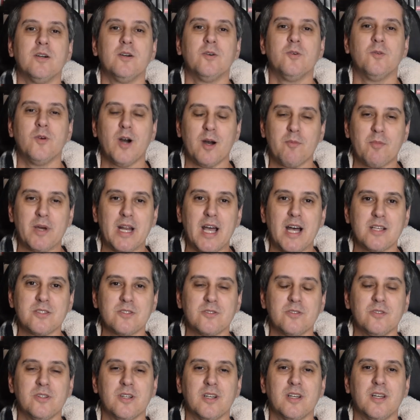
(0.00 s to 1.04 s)
Um
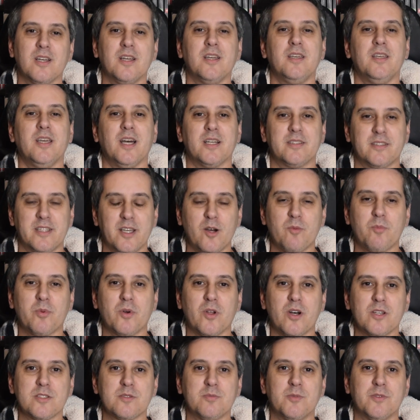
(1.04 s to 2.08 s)
abraço e até o
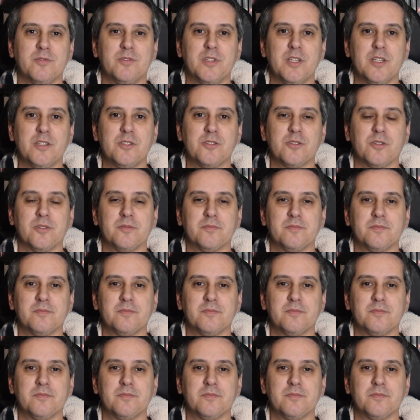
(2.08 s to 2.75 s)
próximo vídeo.